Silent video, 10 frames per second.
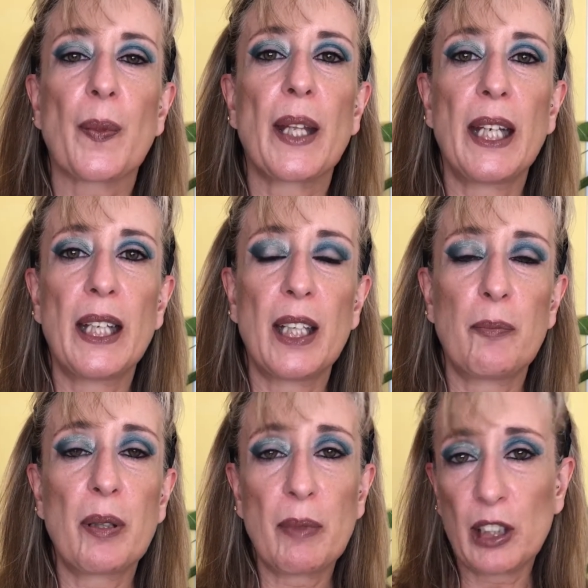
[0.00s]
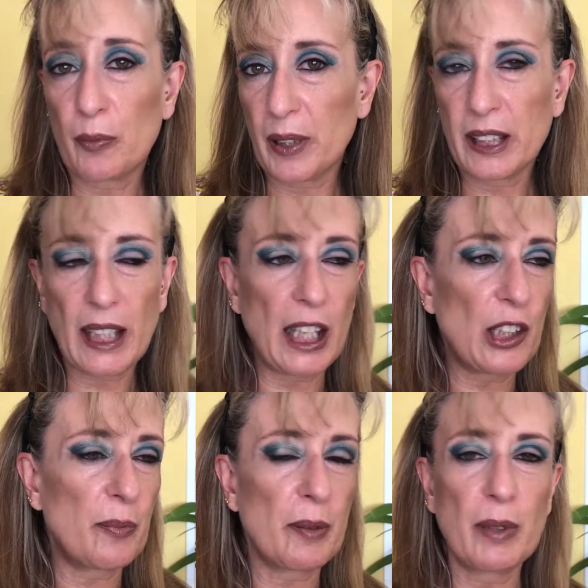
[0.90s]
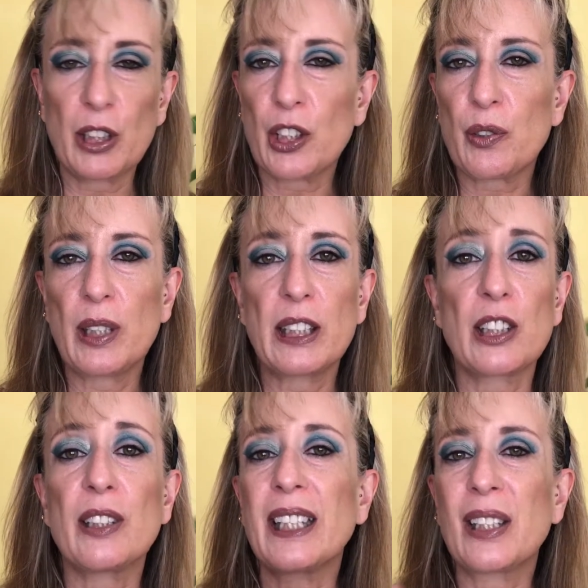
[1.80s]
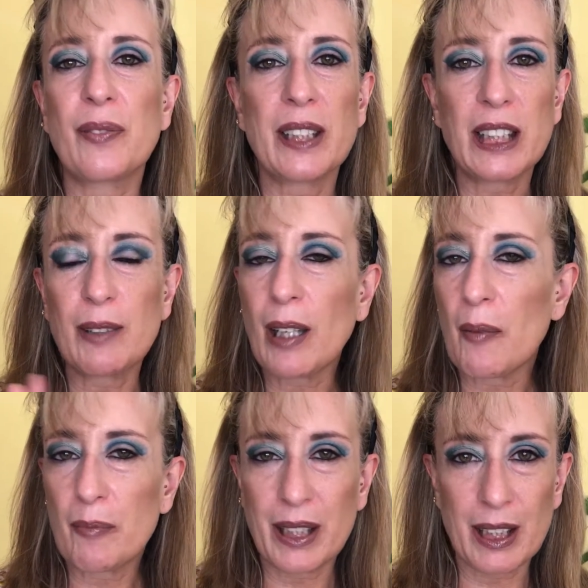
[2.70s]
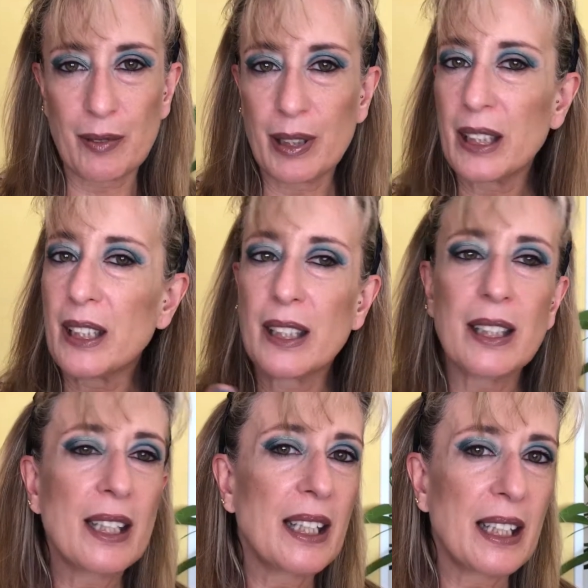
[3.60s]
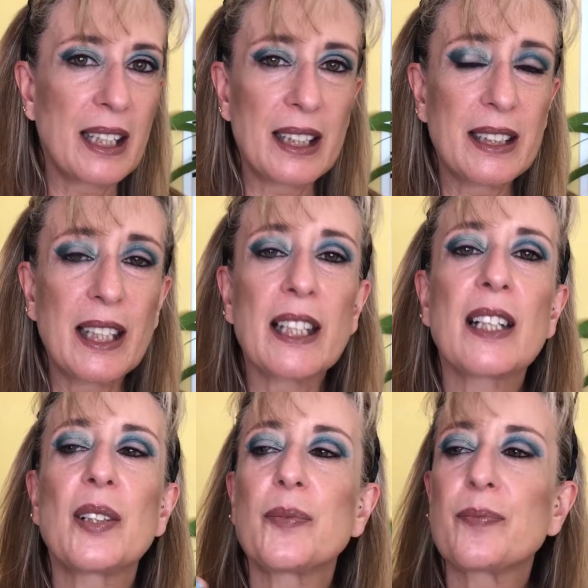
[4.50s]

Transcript: Eh, pigmento prensado, pigmento suelto, en definitiva, brilli brilli, glitter.